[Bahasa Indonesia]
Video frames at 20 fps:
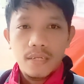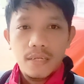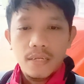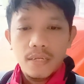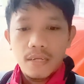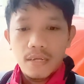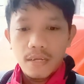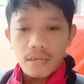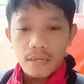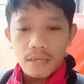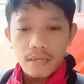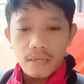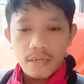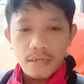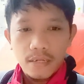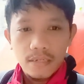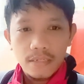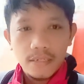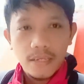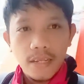eh,
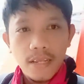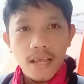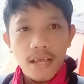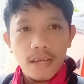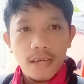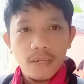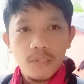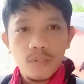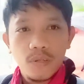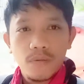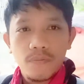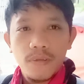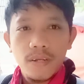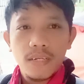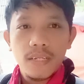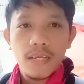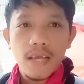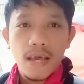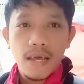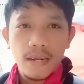Saya akan survei di
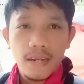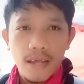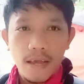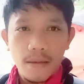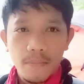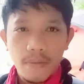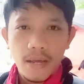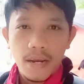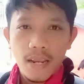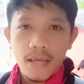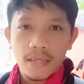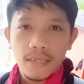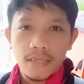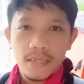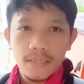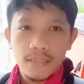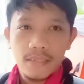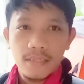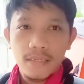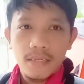area Malang ya.
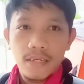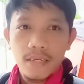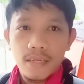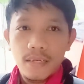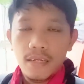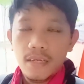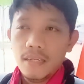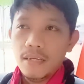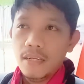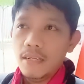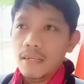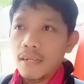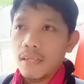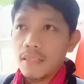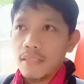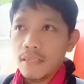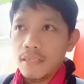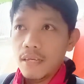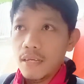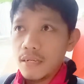Ini
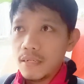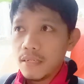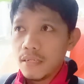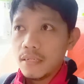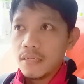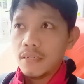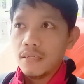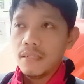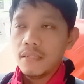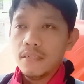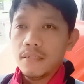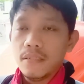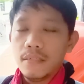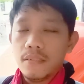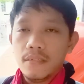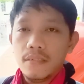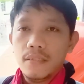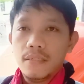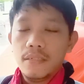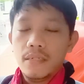nantinya di
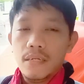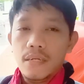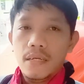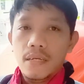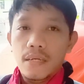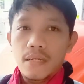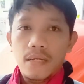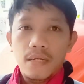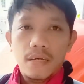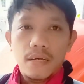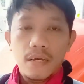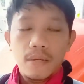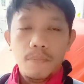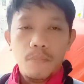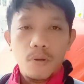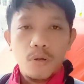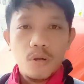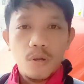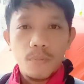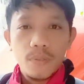e,
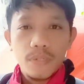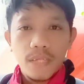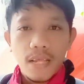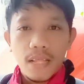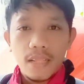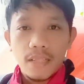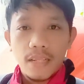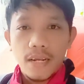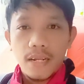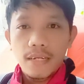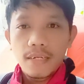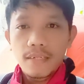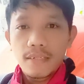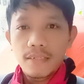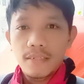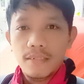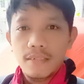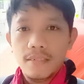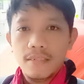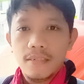Pondok Pesantren
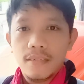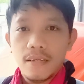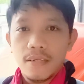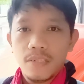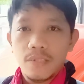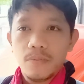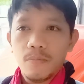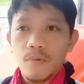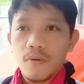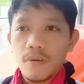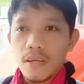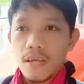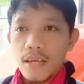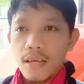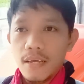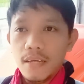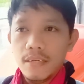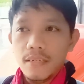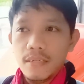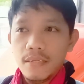nah, Semoga
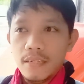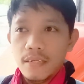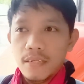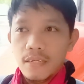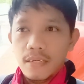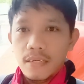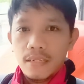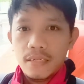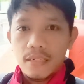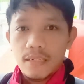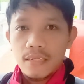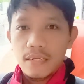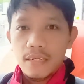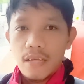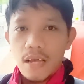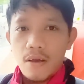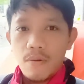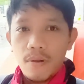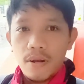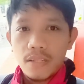di
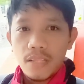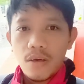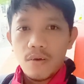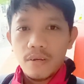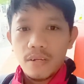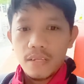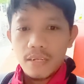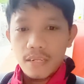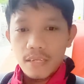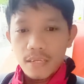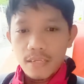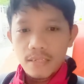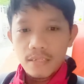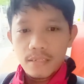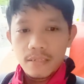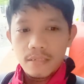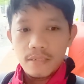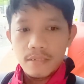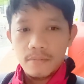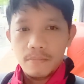awal tahun ini
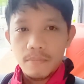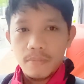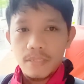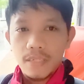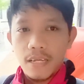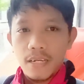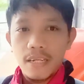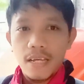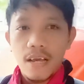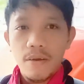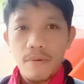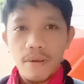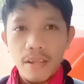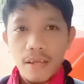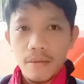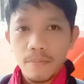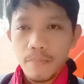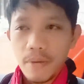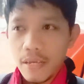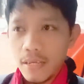Menjadi awal yang
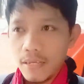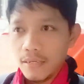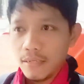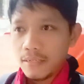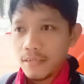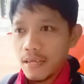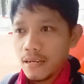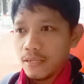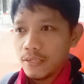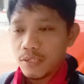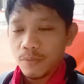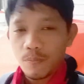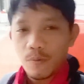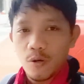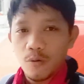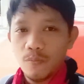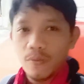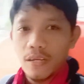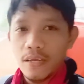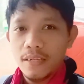baik dari
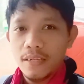sebelumnya